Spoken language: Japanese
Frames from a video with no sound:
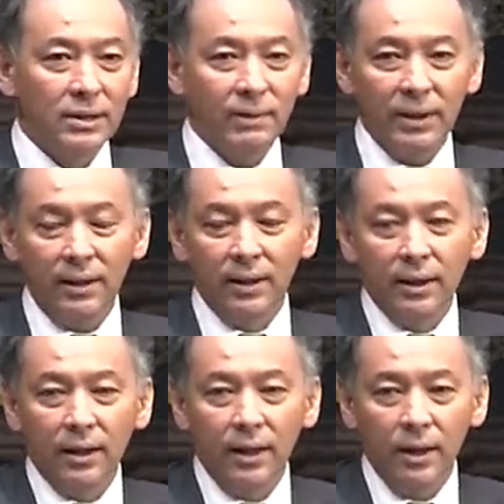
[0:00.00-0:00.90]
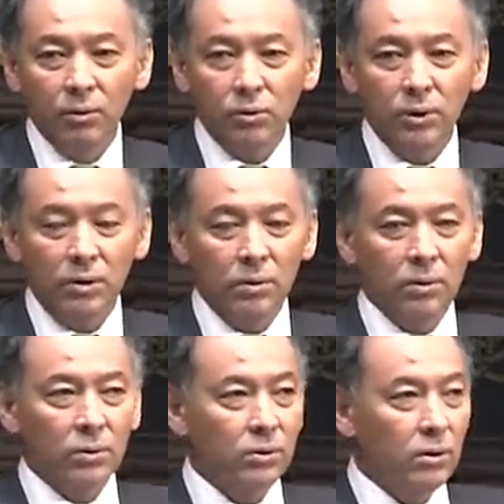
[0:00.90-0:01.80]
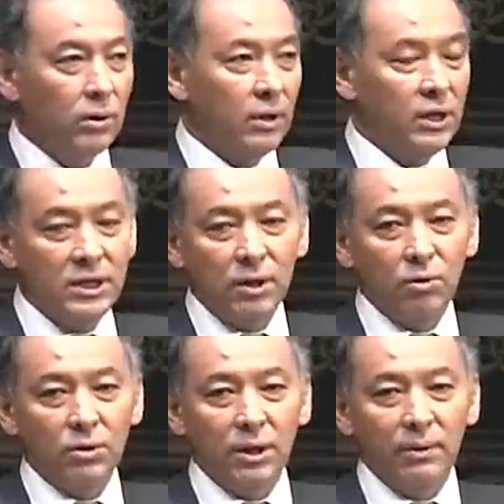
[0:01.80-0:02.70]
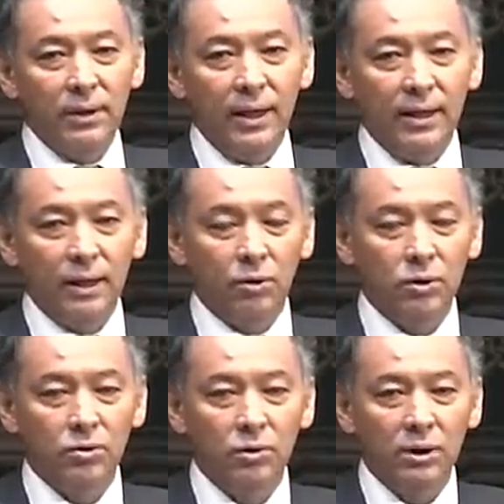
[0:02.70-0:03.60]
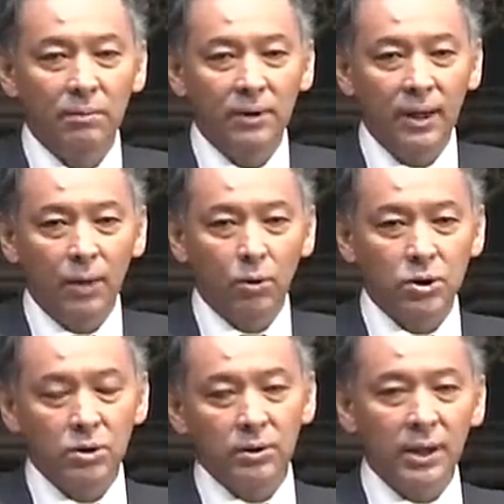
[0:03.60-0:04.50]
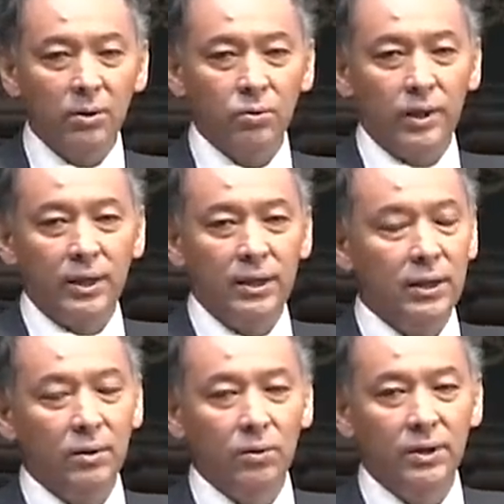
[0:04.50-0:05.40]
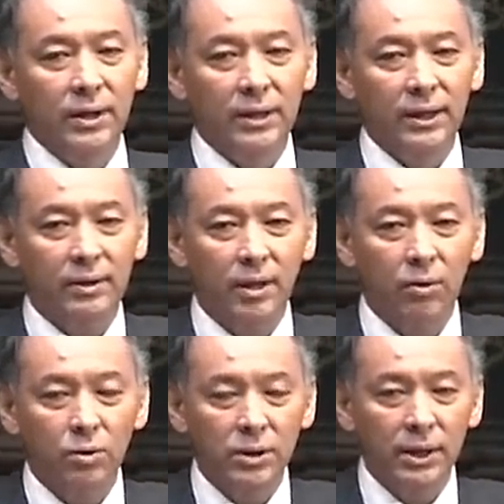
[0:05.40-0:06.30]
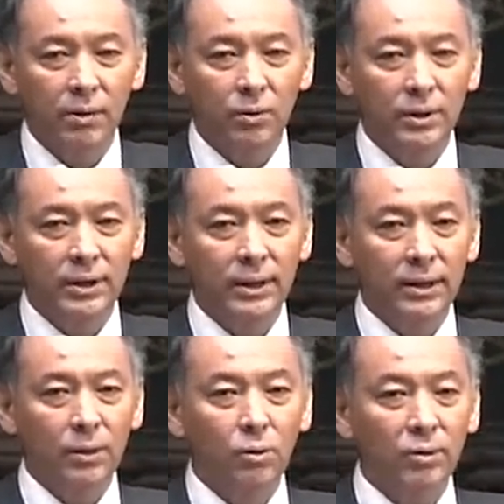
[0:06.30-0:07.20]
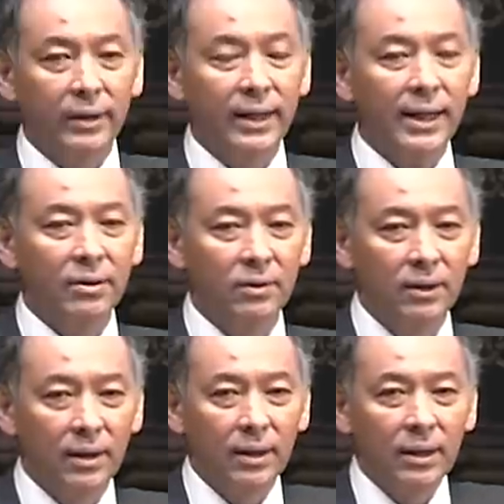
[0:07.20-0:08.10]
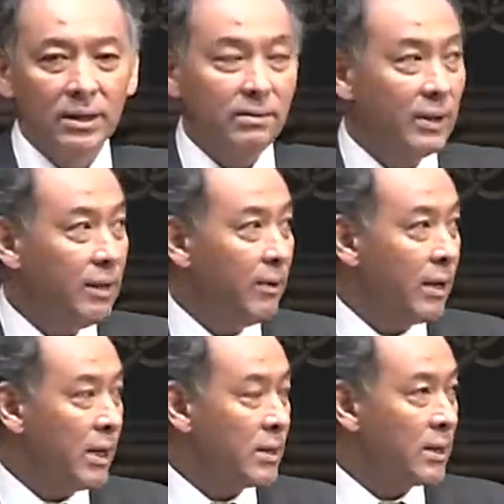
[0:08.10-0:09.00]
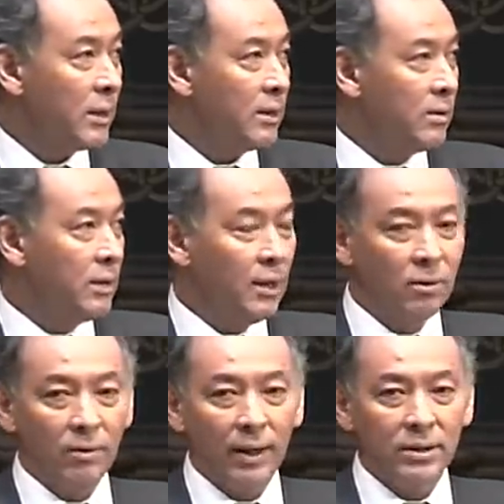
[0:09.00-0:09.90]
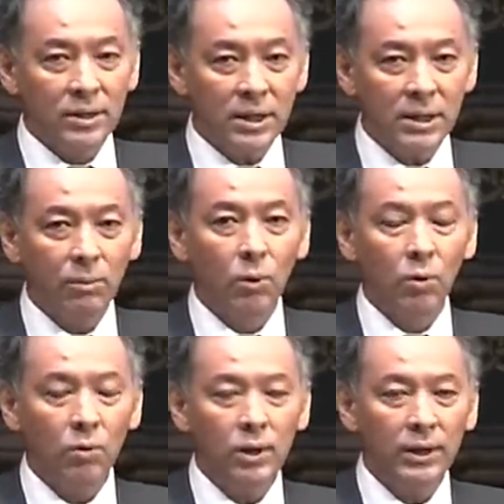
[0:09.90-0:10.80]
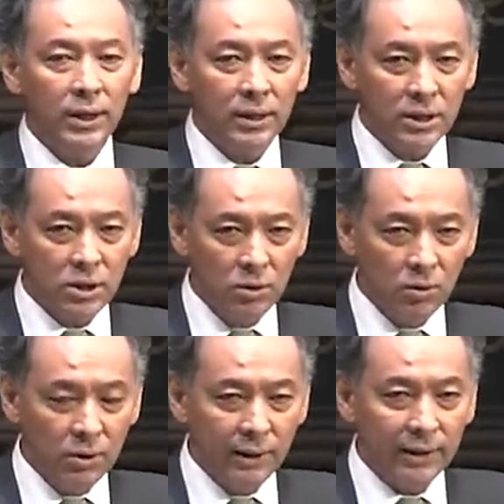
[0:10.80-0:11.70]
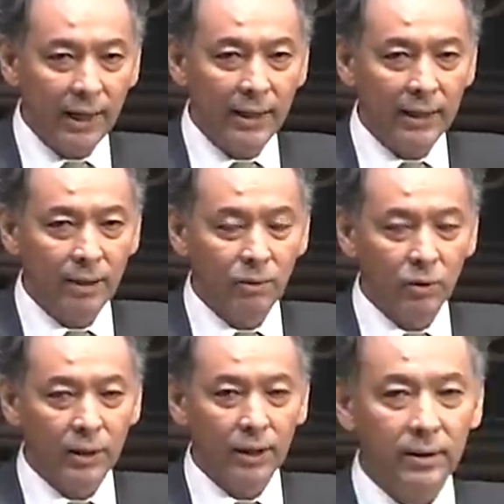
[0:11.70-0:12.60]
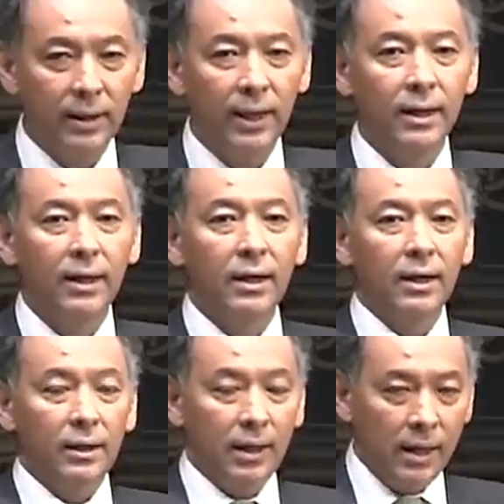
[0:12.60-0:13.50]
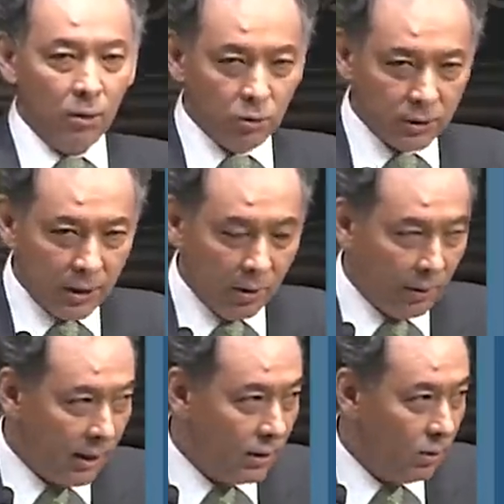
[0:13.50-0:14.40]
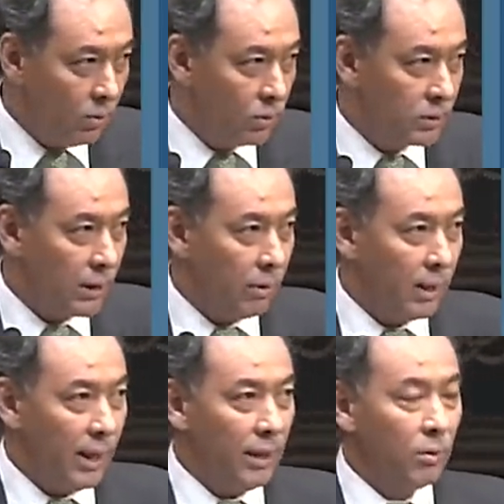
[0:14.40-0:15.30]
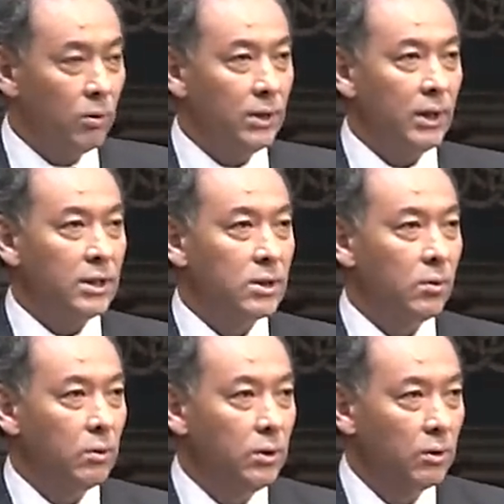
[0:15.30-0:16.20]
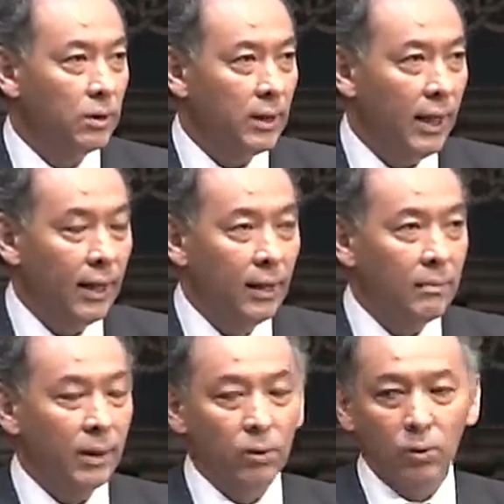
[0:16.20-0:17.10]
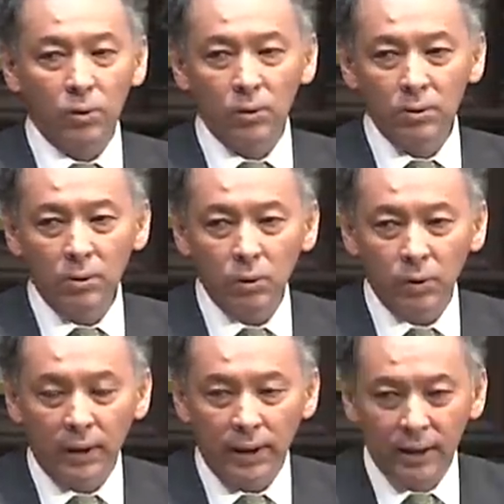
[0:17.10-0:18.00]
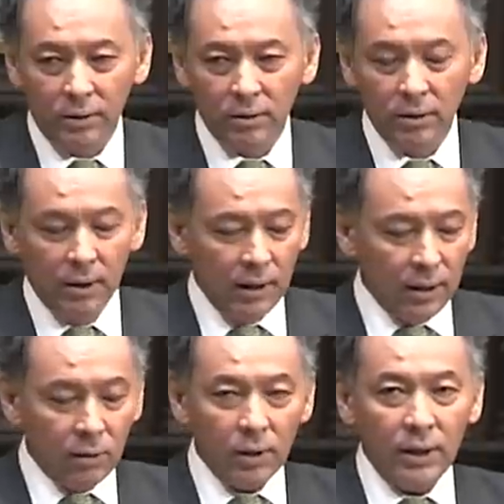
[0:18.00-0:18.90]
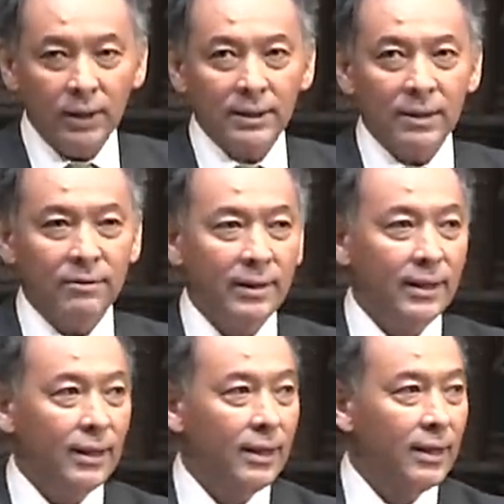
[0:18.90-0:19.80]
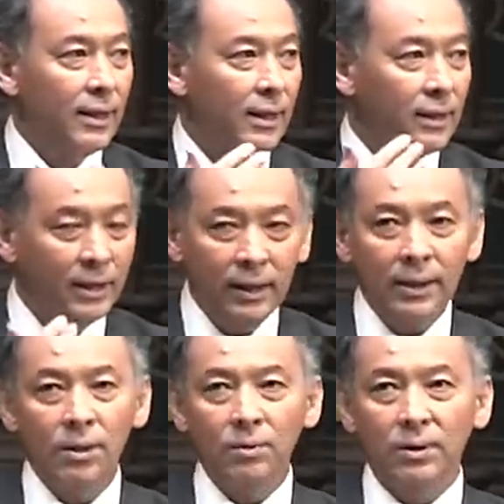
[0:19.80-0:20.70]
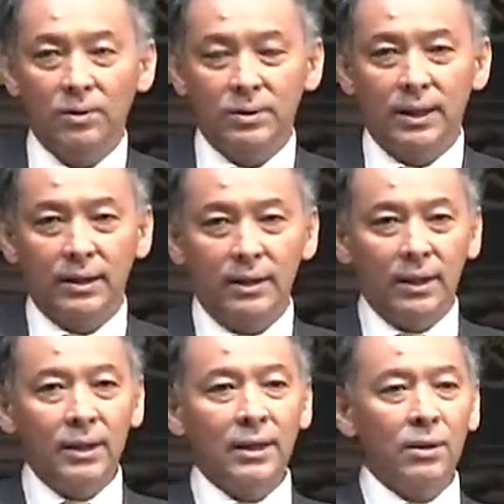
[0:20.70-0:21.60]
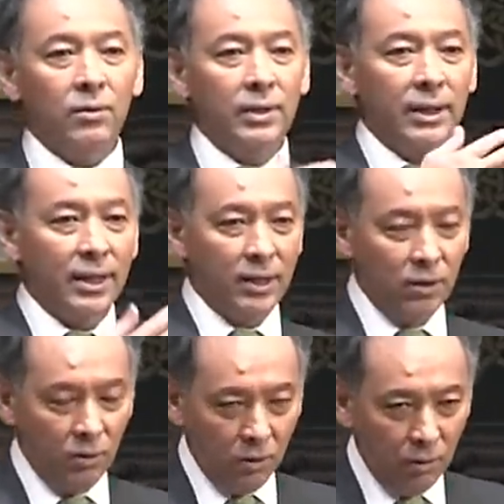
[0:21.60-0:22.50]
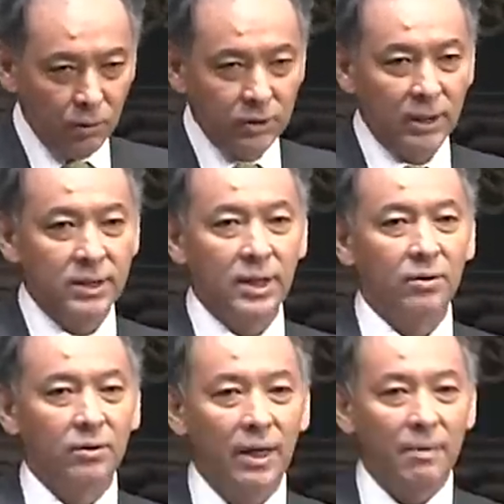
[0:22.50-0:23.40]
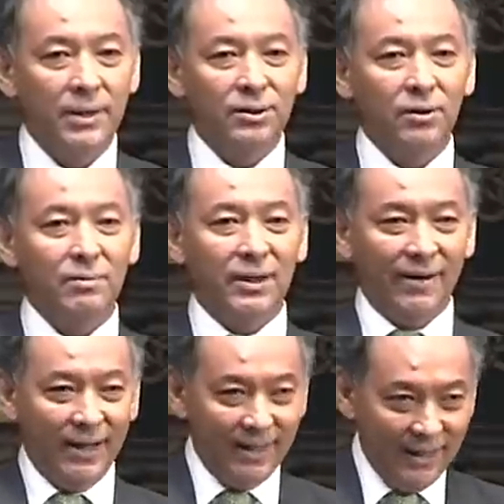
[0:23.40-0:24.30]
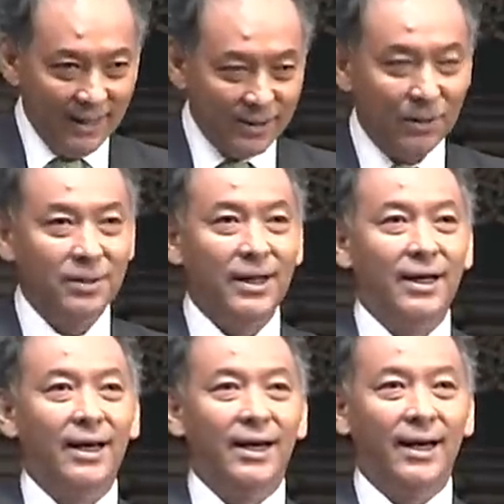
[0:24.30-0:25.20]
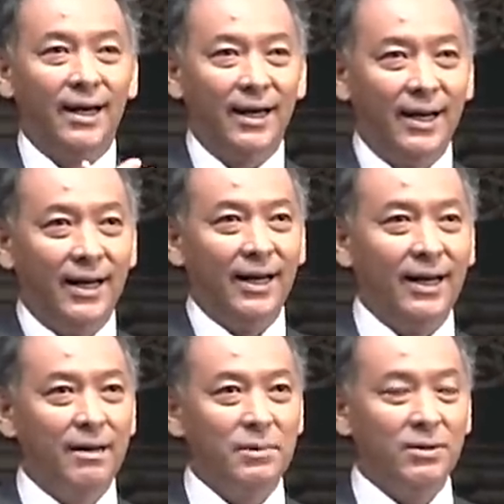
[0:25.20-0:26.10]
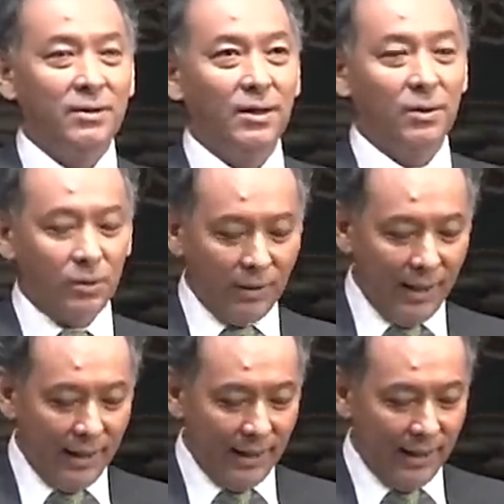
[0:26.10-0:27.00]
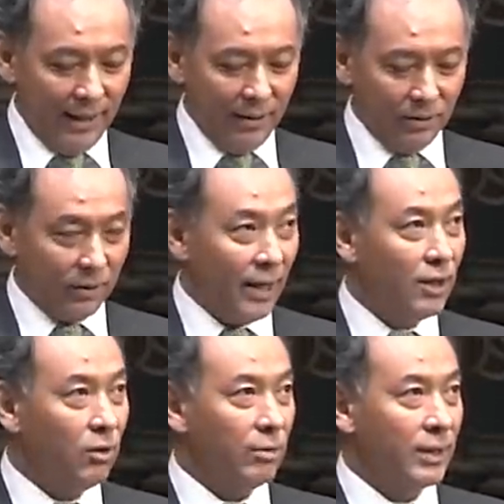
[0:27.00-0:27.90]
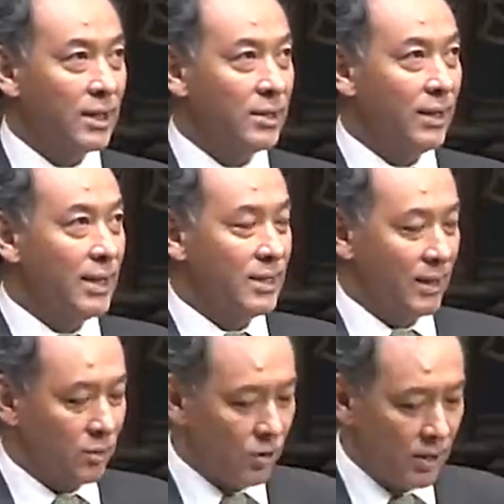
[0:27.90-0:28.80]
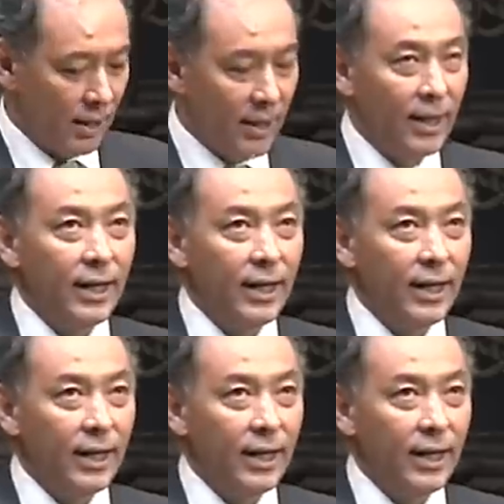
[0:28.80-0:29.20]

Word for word: つまり英語と日本語とギリシャ語を比べてあるいはドイツ語を比べてこっちの言語のが非論理的だとかこっちが論理的だってことはないとつまり我々使っている言語はいずれにしても論理的な仕様には耐えられるものて英語を使おうが日本語を使おうが論理的思考によって、まあ、同等のことができるとでこれ飯田さんはあ現代論理を使って現代論理から日本語を分析しているので、まあ、その意味ではそういうふうに、えー、見るということがあり得るので今日の私の話では少し、